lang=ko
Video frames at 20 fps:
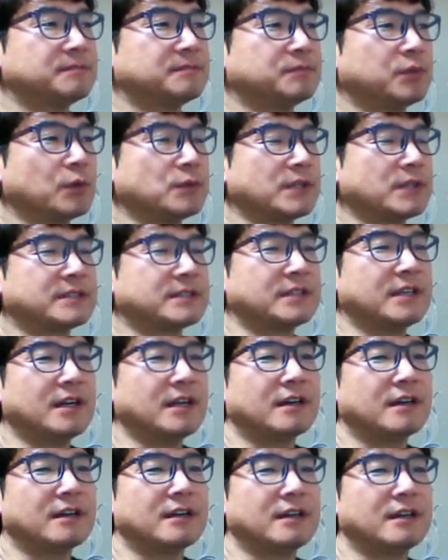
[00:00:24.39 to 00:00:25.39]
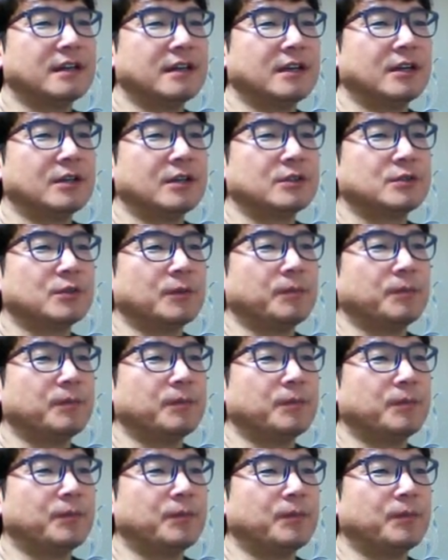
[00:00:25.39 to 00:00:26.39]
프로젝트가 좀
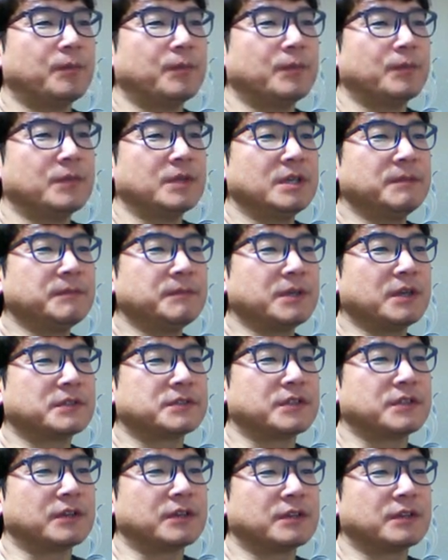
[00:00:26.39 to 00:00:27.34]
힘들었어요.